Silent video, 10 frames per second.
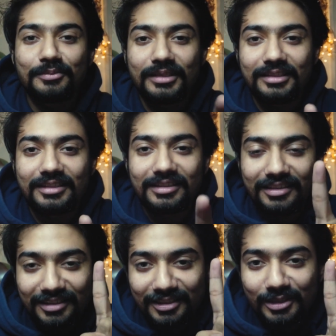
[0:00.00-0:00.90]
मैंने
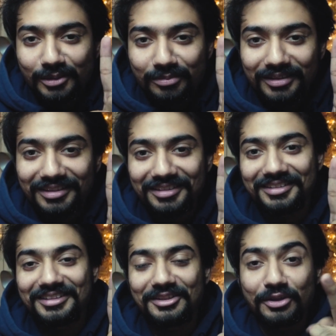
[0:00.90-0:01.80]
अपने
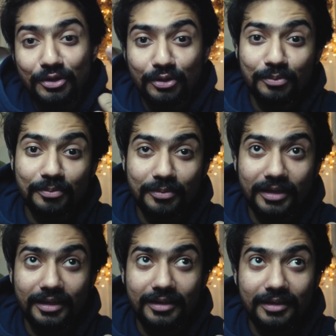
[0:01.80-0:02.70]
यूट्यूब
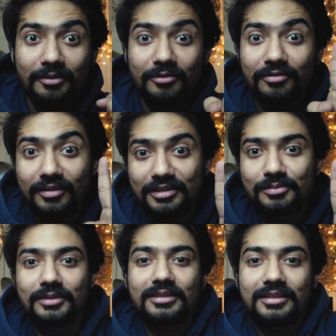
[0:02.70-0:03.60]
के
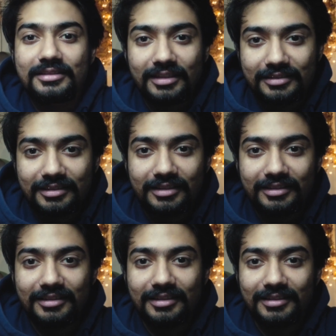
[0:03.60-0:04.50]
फर्स्ट मंथ के चेक से
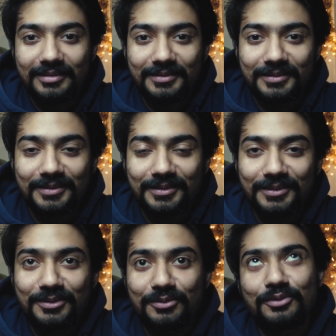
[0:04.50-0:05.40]
ख़रीदा है
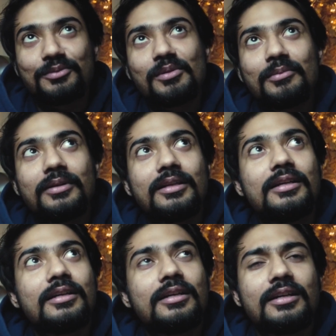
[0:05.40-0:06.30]
तो उसमें मेरे
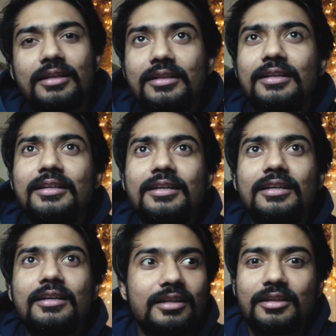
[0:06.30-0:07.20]
घर के
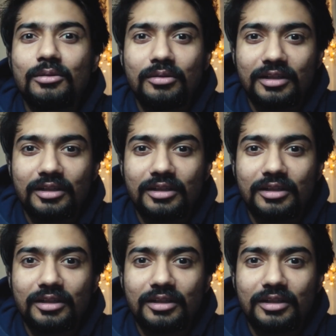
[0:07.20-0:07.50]
लिए एक किलो